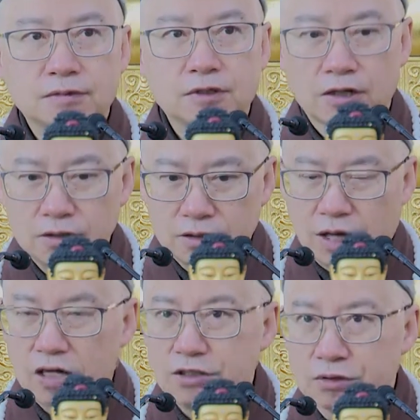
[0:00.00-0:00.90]
哎，
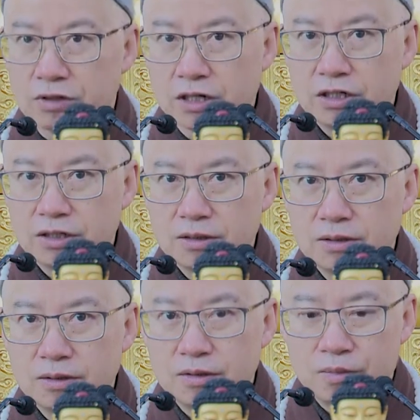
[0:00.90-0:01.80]
他就有能力
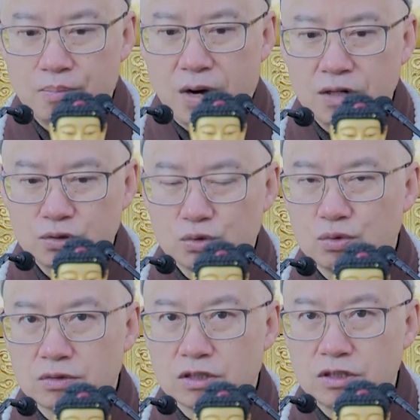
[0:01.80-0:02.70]
帮助
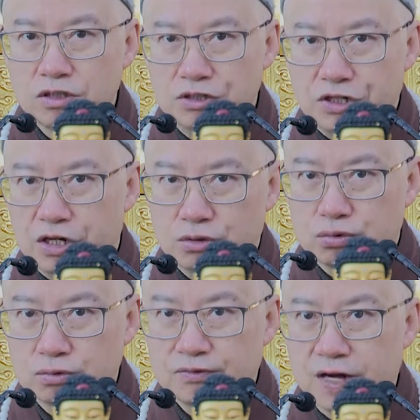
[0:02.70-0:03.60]
众生解
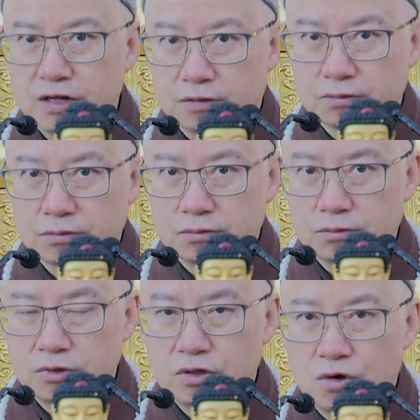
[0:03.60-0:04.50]
除烦恼，
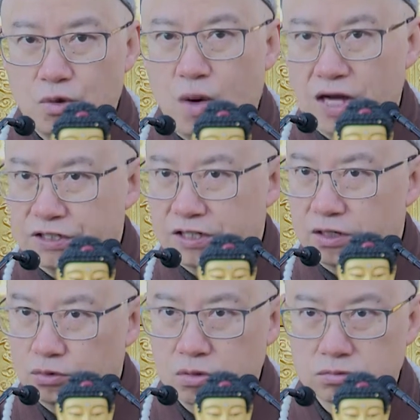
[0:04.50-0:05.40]
化解他
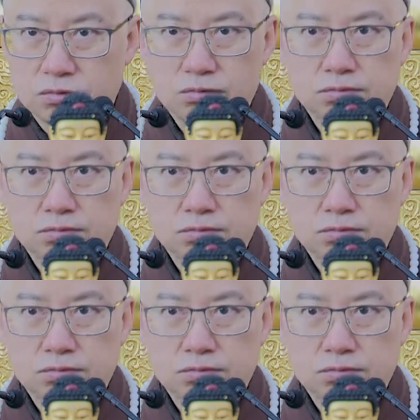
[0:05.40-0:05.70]
的痛苦。